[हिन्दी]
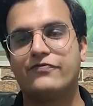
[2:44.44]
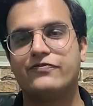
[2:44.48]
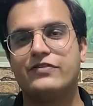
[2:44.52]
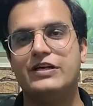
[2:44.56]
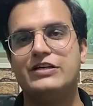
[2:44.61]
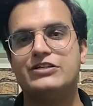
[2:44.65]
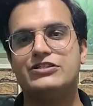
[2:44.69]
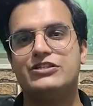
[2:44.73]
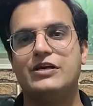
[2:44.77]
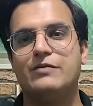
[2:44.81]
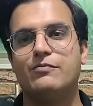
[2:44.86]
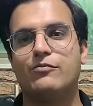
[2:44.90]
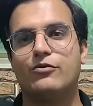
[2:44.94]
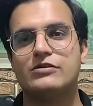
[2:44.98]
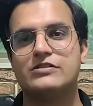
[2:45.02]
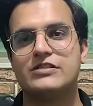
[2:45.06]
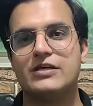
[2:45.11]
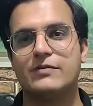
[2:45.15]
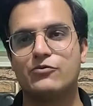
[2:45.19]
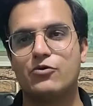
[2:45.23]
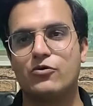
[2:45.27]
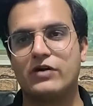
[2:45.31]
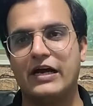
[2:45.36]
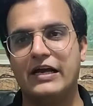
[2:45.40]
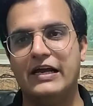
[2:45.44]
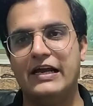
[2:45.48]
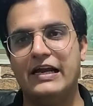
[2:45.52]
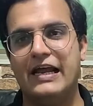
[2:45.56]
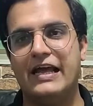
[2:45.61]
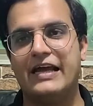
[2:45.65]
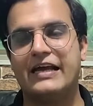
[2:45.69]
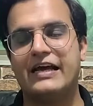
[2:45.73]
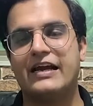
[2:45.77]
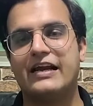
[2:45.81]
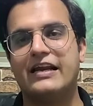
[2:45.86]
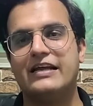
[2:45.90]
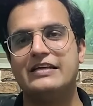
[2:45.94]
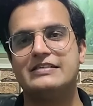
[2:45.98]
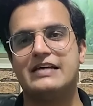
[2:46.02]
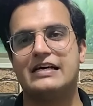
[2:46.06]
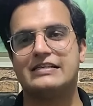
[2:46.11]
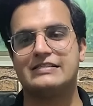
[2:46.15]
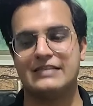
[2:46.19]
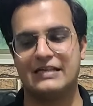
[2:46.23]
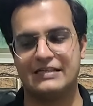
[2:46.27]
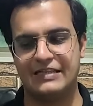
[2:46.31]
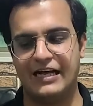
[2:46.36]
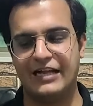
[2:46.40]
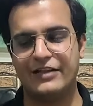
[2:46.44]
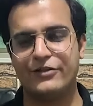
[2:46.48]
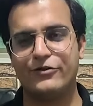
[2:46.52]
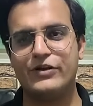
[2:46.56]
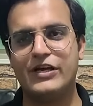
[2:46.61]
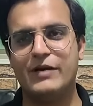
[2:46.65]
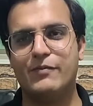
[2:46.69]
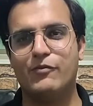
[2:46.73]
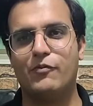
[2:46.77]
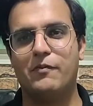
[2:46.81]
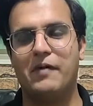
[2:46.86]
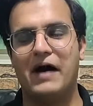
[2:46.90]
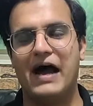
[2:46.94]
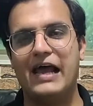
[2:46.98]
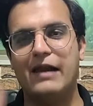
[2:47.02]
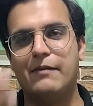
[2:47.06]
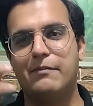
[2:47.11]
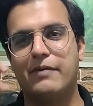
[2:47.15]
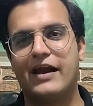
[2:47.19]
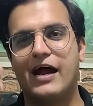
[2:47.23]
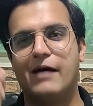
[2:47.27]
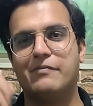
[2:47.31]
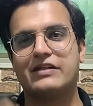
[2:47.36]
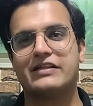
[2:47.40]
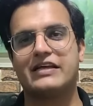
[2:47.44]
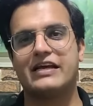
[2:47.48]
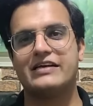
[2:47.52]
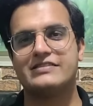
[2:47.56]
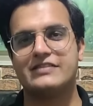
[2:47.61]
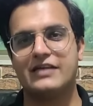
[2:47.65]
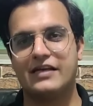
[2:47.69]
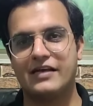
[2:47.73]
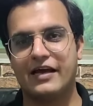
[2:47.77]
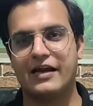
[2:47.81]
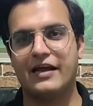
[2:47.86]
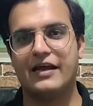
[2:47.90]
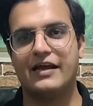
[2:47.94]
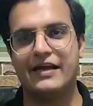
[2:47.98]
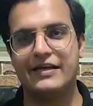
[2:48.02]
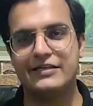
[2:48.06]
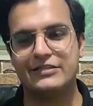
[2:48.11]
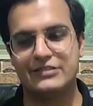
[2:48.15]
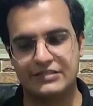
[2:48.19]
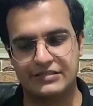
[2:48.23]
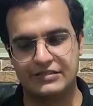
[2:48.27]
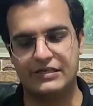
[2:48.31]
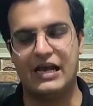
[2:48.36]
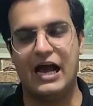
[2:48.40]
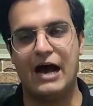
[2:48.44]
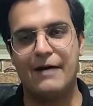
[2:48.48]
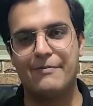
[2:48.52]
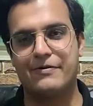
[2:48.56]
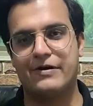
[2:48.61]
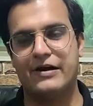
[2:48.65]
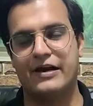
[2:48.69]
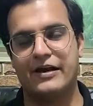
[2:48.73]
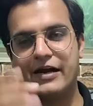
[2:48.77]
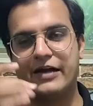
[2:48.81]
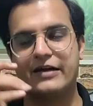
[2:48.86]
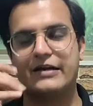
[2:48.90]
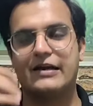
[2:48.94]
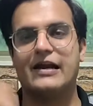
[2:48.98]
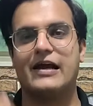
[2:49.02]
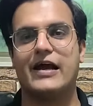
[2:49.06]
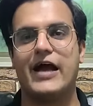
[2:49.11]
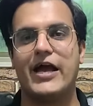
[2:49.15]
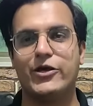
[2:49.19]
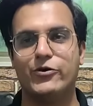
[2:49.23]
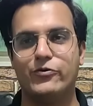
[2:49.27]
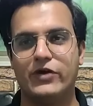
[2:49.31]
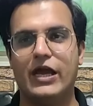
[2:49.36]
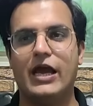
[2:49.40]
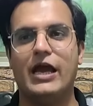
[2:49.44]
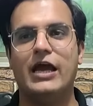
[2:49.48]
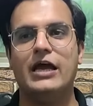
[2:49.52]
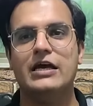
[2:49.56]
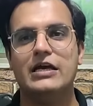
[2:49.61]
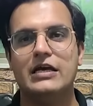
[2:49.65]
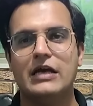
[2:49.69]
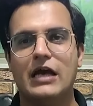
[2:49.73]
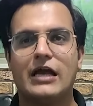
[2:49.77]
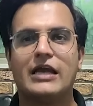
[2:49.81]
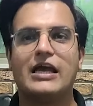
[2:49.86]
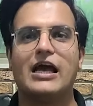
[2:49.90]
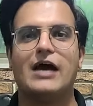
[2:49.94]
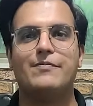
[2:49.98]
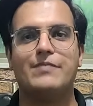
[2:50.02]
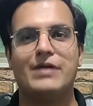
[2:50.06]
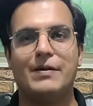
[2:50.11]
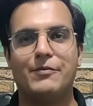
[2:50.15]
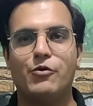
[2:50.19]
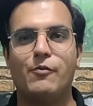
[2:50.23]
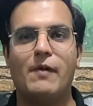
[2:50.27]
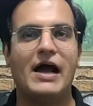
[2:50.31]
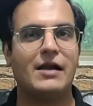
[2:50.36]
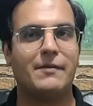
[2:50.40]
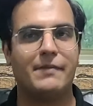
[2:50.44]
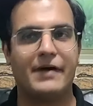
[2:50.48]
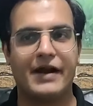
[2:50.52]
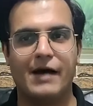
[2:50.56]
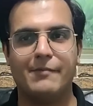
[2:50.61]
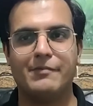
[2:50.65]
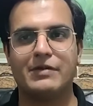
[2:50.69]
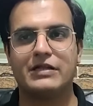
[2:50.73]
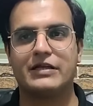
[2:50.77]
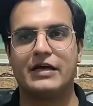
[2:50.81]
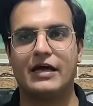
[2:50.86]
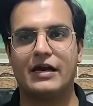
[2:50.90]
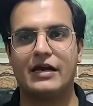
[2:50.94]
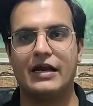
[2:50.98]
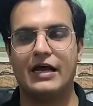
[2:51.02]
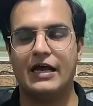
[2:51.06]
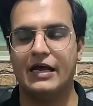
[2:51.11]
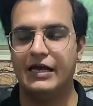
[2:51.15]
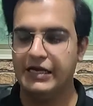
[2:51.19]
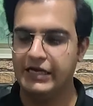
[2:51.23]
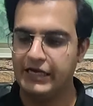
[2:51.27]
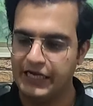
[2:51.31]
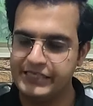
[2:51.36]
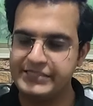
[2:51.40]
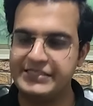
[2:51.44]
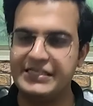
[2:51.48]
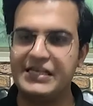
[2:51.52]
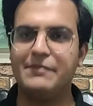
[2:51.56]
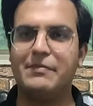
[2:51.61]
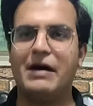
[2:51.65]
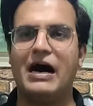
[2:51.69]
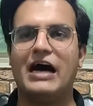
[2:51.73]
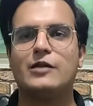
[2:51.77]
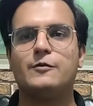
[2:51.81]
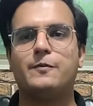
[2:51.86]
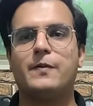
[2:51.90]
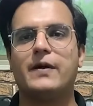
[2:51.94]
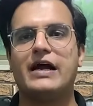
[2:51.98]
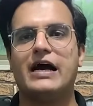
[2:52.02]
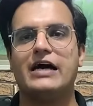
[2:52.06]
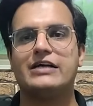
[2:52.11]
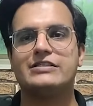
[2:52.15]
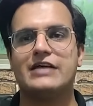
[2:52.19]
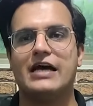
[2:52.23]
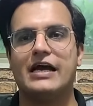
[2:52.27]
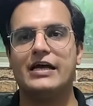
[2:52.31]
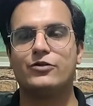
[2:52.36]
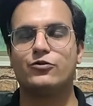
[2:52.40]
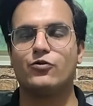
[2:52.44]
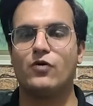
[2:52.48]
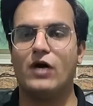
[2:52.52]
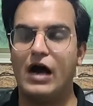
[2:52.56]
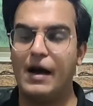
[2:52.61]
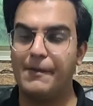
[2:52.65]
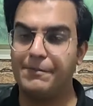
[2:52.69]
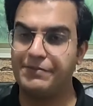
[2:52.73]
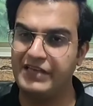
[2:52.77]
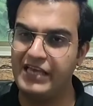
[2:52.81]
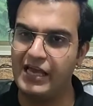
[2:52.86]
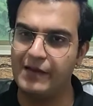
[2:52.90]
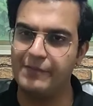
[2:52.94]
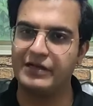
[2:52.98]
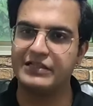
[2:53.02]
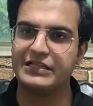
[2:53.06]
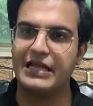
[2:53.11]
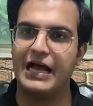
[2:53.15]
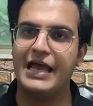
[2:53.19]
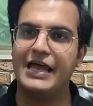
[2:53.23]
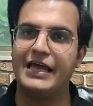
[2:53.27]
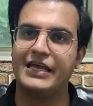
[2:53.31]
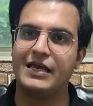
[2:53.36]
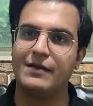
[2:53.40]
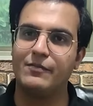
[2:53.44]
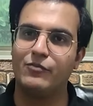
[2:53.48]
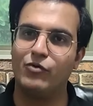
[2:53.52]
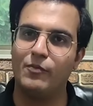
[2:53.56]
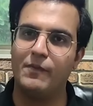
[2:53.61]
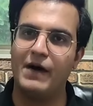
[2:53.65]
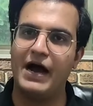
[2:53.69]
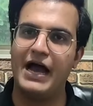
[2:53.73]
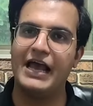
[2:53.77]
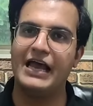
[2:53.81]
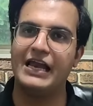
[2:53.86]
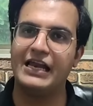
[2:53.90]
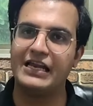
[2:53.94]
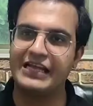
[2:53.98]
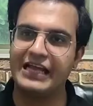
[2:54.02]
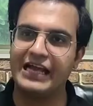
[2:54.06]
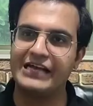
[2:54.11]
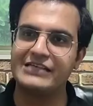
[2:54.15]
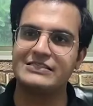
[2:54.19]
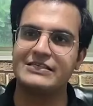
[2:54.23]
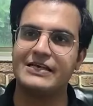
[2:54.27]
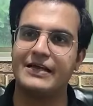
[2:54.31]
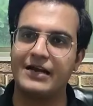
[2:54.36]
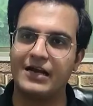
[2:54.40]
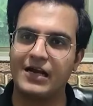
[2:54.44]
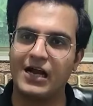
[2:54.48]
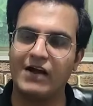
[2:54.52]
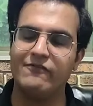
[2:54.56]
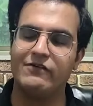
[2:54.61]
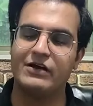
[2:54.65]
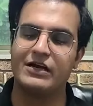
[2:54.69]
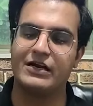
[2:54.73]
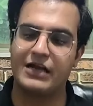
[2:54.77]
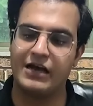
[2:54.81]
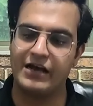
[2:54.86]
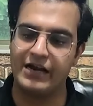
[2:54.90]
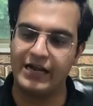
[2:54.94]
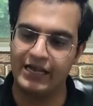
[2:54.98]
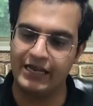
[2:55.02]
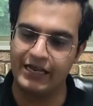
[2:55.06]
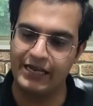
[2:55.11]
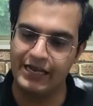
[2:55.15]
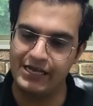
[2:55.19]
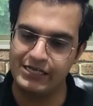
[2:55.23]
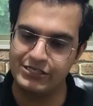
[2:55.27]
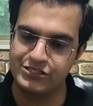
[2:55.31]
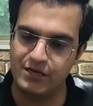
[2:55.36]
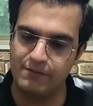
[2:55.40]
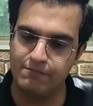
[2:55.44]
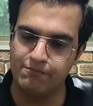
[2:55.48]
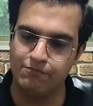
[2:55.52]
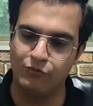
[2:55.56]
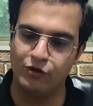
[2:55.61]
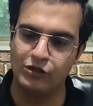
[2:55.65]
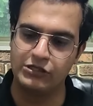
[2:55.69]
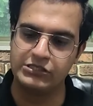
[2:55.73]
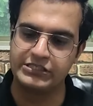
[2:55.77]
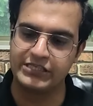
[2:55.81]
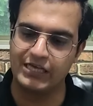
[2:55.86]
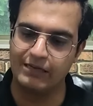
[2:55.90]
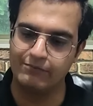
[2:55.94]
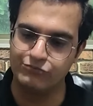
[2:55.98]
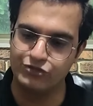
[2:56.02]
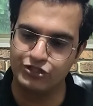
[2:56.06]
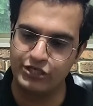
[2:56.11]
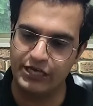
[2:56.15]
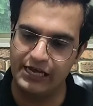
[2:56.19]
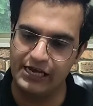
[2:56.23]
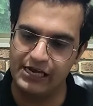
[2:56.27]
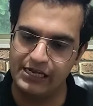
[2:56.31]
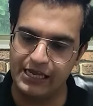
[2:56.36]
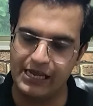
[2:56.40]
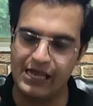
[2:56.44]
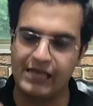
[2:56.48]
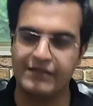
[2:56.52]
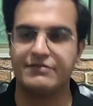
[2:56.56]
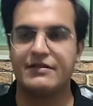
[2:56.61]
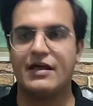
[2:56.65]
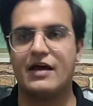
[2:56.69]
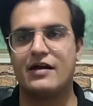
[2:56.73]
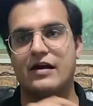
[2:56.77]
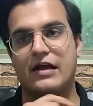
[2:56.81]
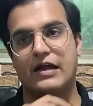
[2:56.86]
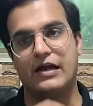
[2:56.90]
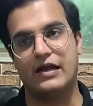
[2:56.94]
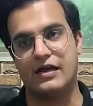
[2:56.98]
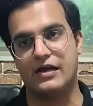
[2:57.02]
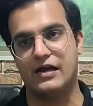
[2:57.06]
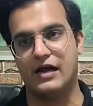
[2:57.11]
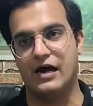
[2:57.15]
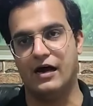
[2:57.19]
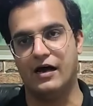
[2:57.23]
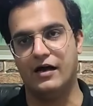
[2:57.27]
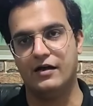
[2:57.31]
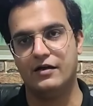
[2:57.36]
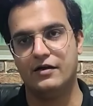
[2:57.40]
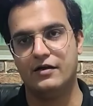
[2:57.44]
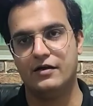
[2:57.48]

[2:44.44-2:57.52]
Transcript: तफ्तीशी मुलजिम को कहीं लेकर नहीं जा सकता तो ये मोबाइल बरामद कैसे करेंगे जिसकी आपने रट लगाई हुई है कि हमने मोबाइल बरामद करना है इसी बात पर आ जाएं तो आप ये बताएं कि मोबाइल कैसे रिकवर करेंगे जब मुलजिम जेल के अंदर रहेगा